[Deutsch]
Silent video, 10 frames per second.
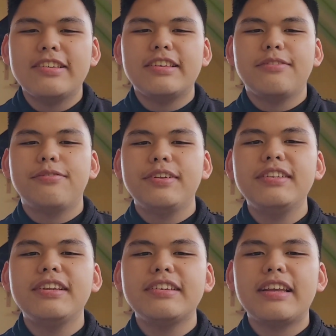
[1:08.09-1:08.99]
Ich
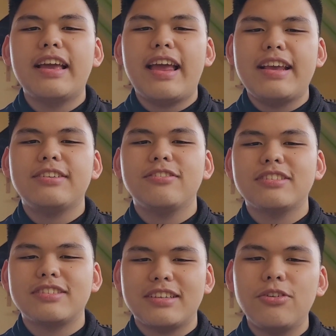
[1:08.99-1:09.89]
finde den echt
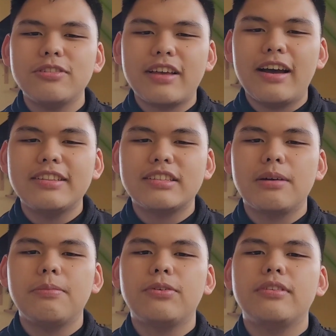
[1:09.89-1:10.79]
und sau unterhaltsam.